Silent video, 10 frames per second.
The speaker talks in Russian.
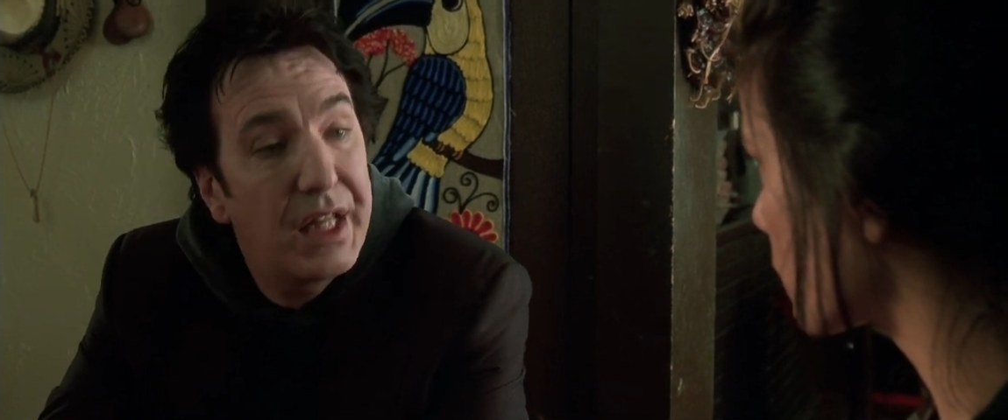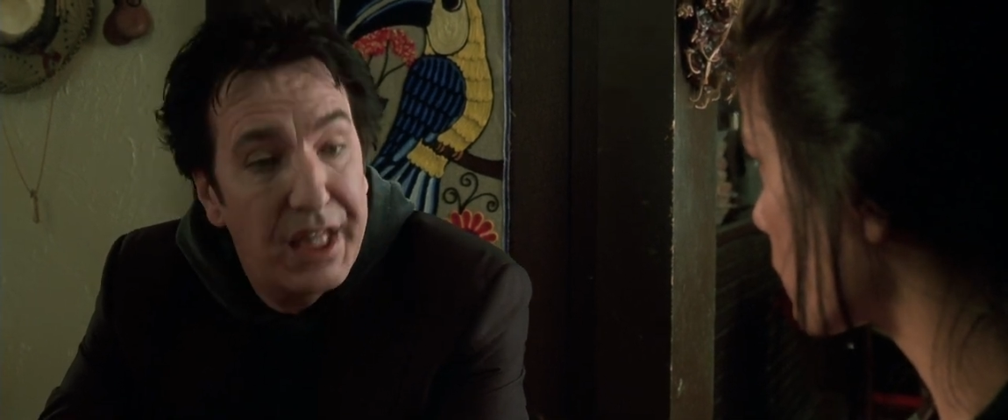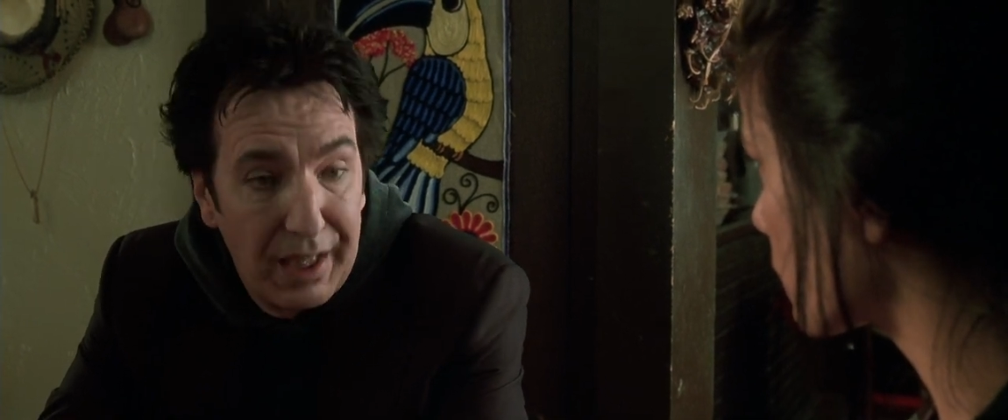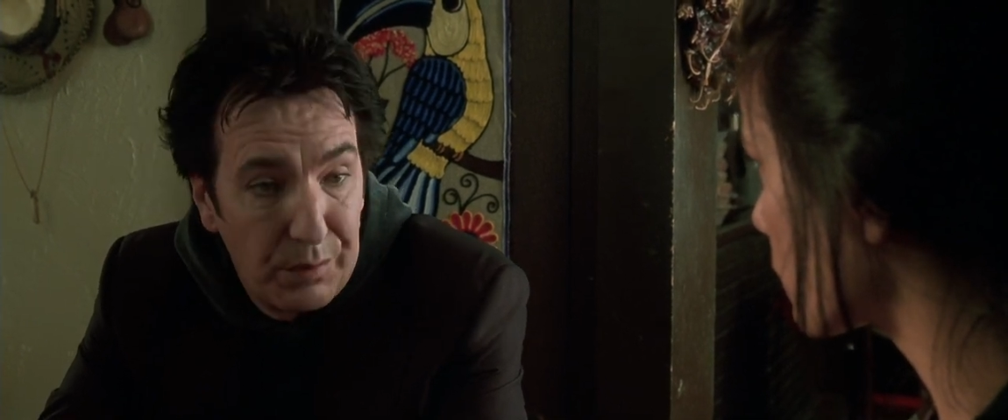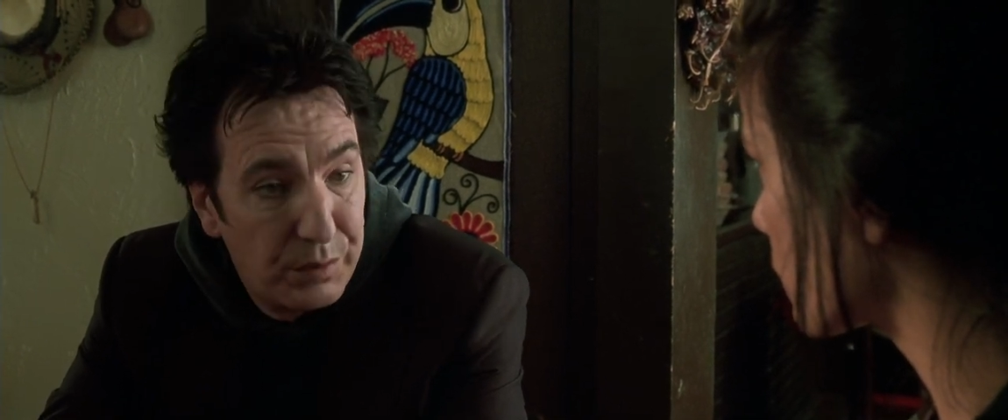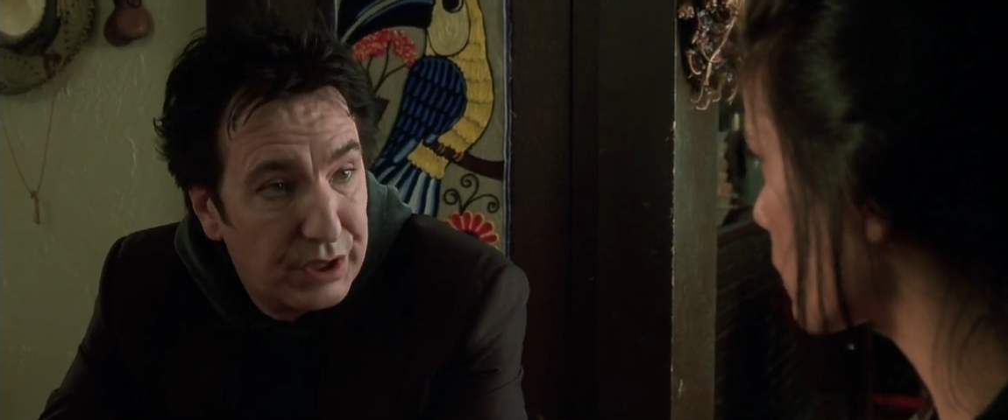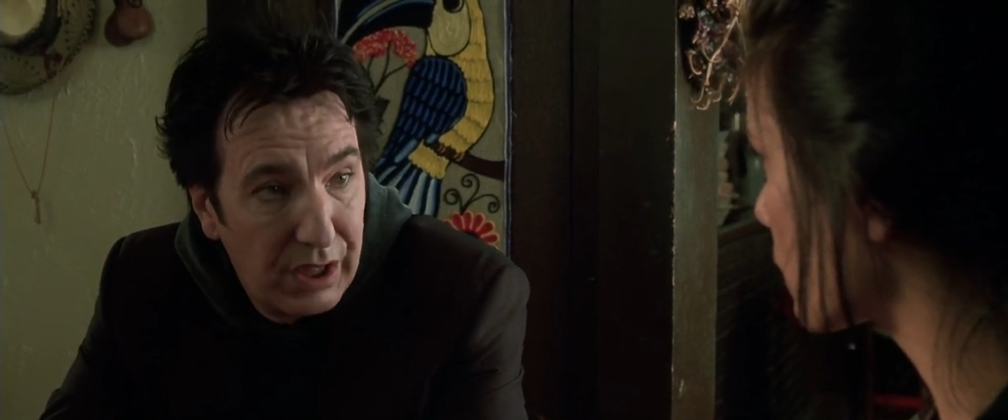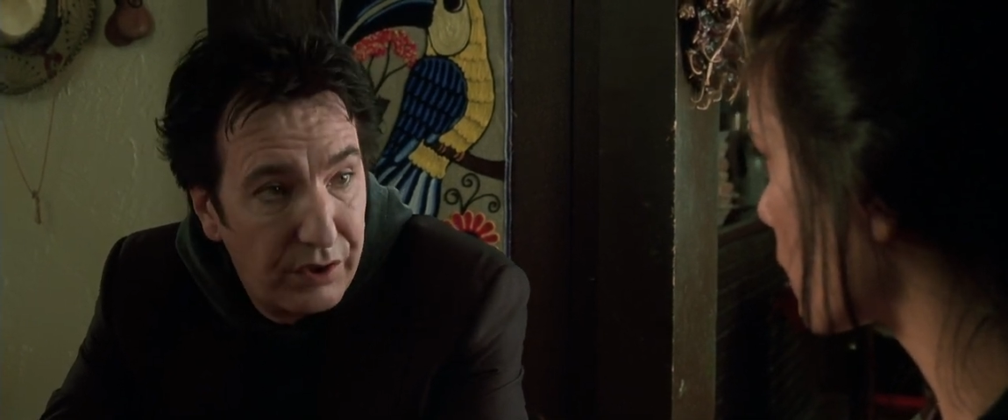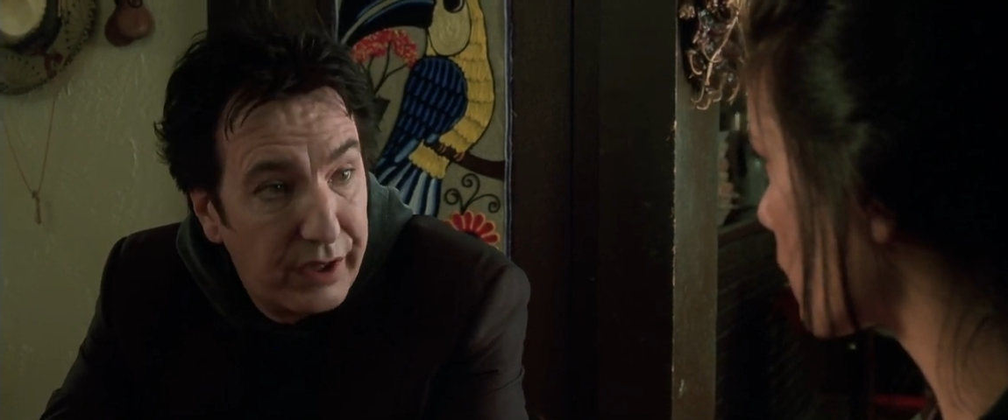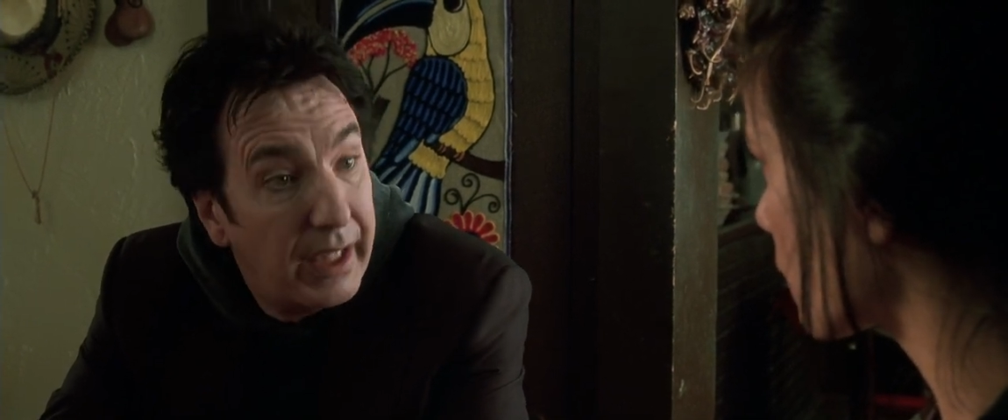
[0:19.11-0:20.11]

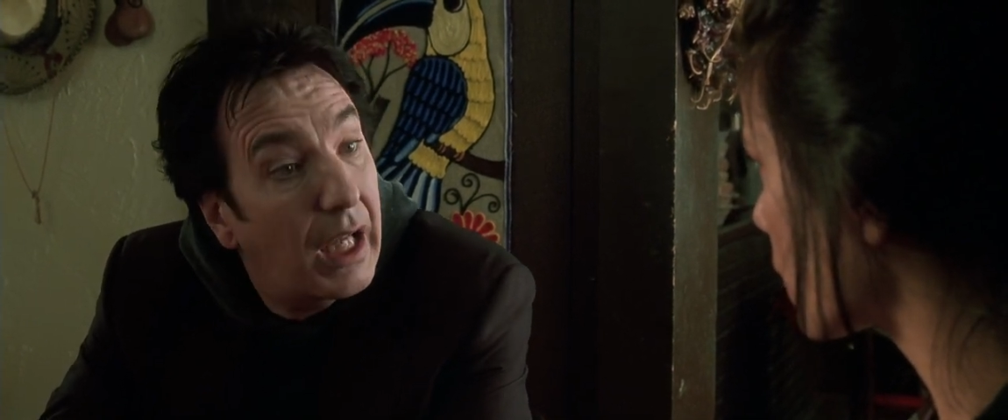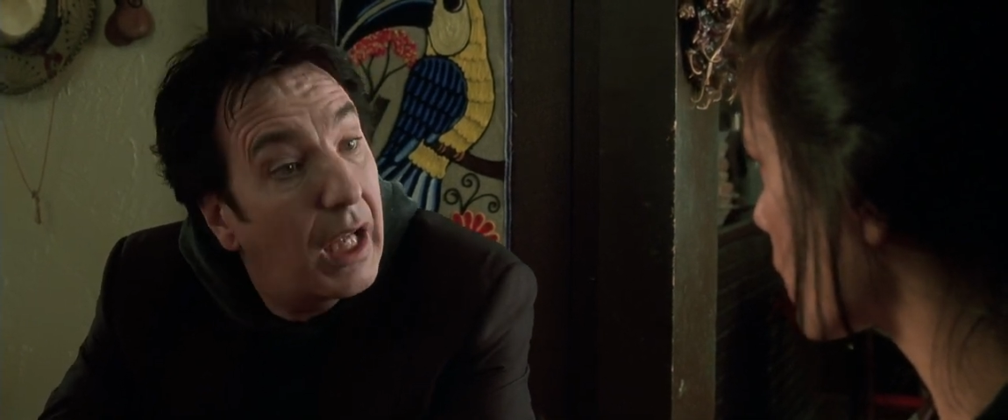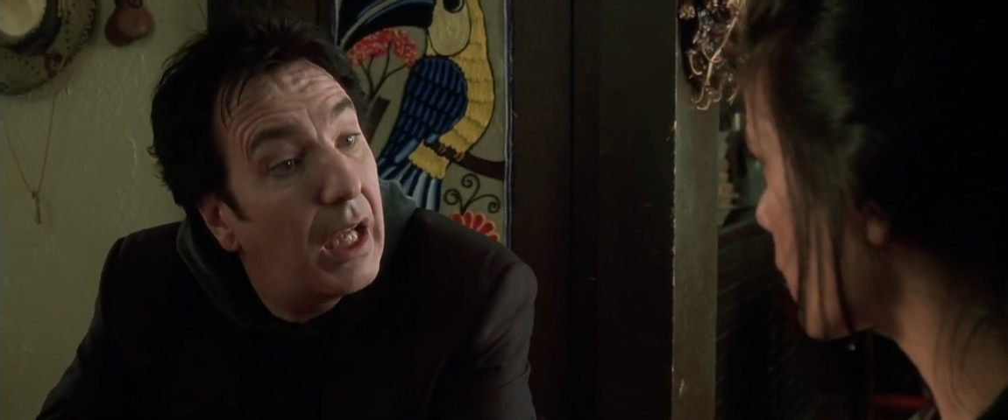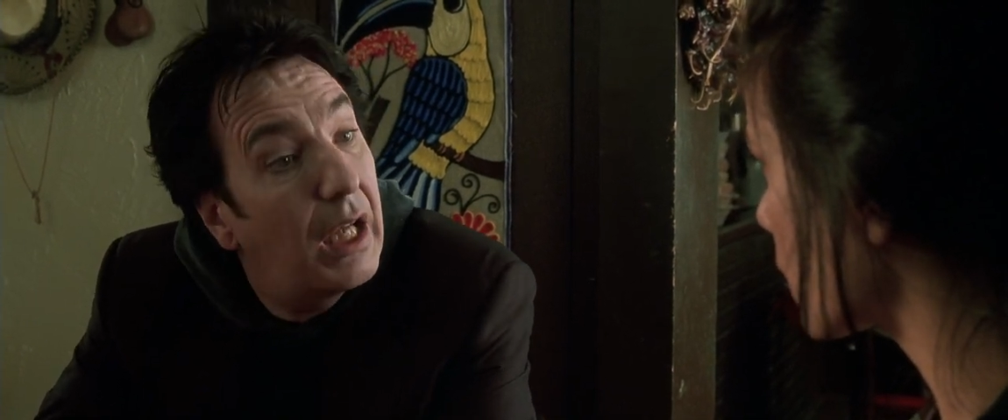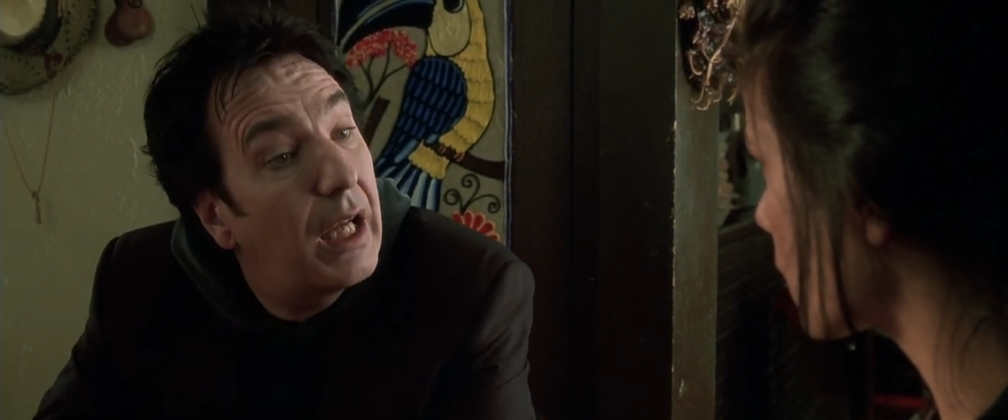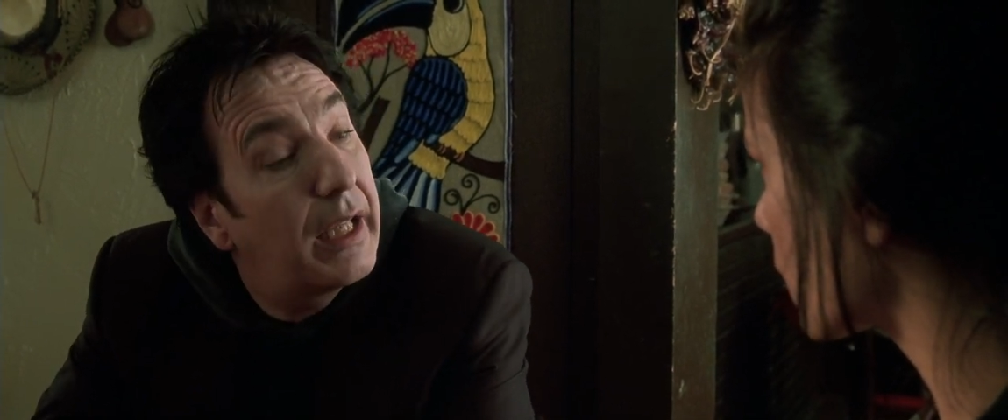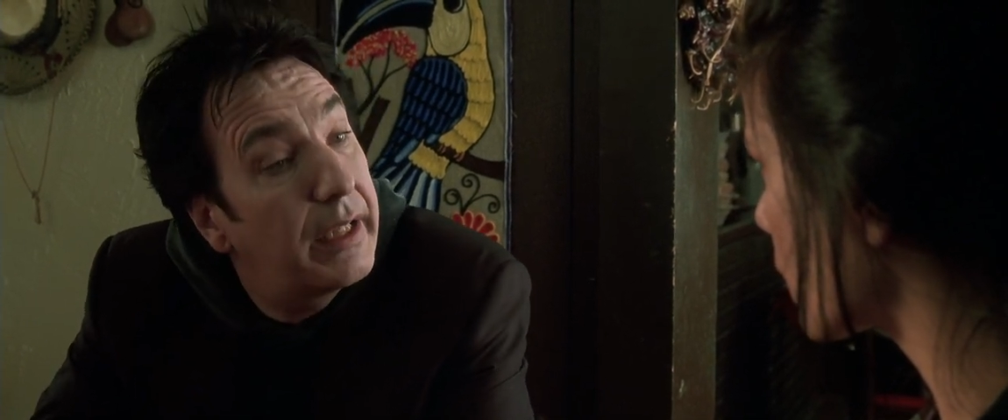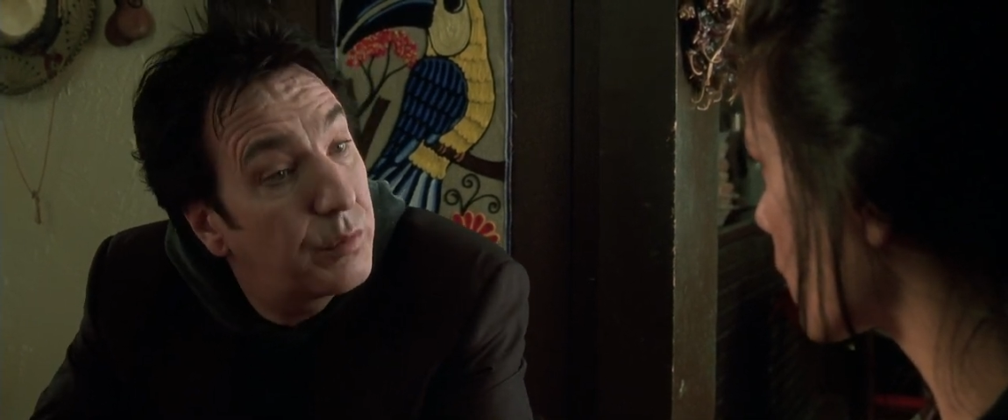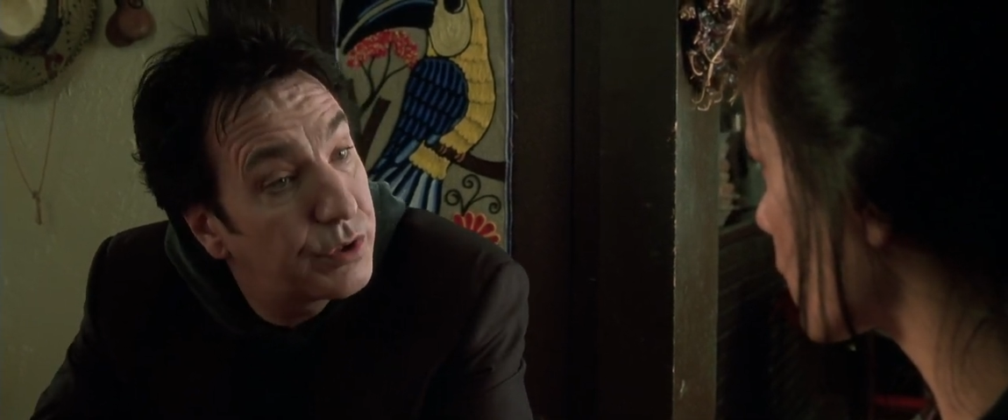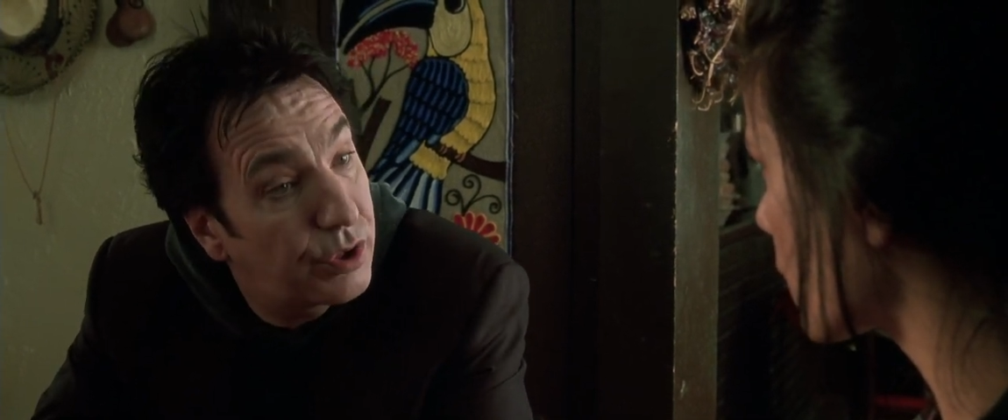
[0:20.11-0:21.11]
Опять Локи.
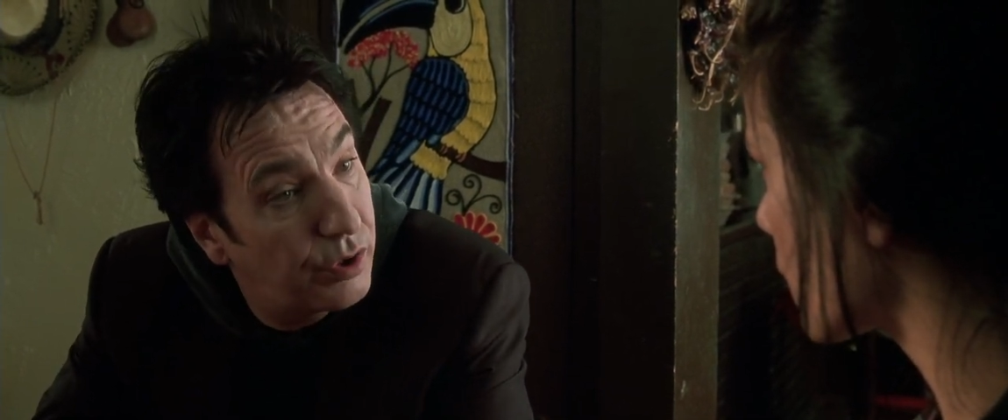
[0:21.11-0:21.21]
Он